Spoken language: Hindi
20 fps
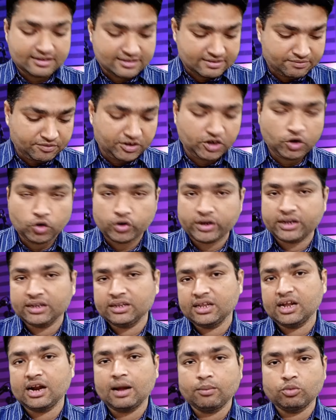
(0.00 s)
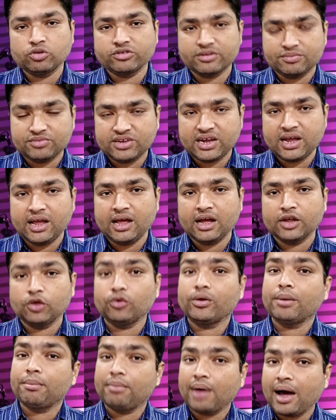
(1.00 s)
इस वीडियो के अंदर आपको समझाया
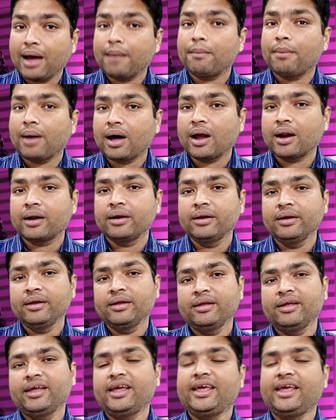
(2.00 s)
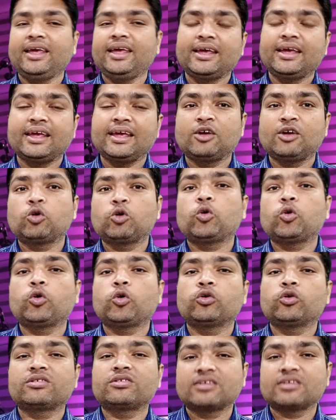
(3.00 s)
क्योंकि बार बार एक एक
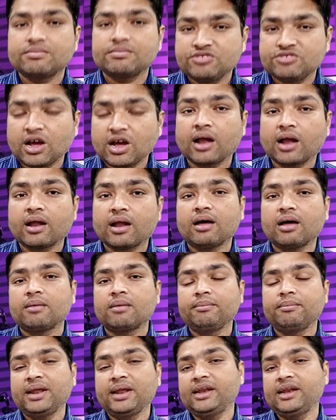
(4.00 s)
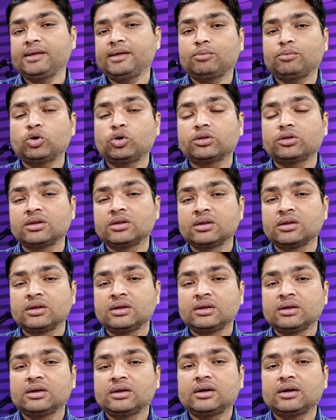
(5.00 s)
को समझाना मेरे लिए बहुत
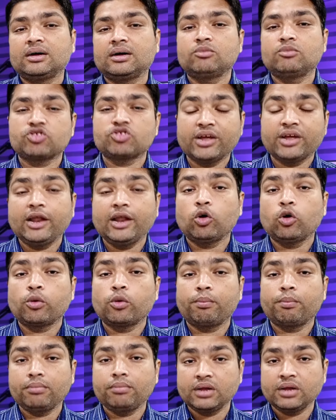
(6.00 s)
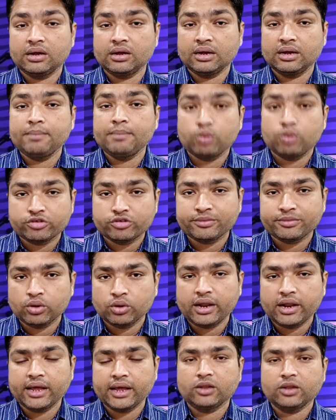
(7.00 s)
मुश्किल है और
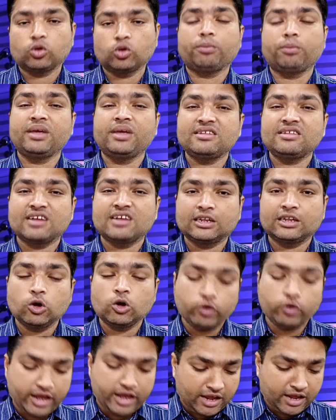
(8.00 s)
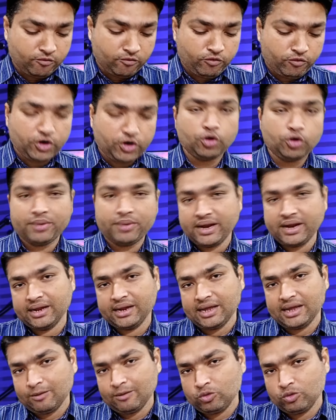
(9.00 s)
इम्पॉसिबल है तो मैं चाहता हूँ कि एक वीडियो बना
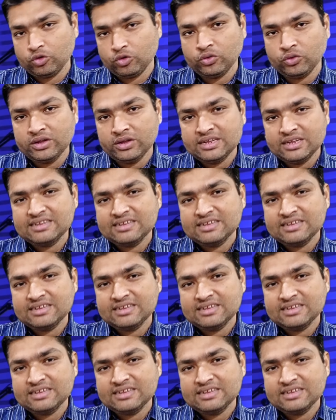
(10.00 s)
के आपको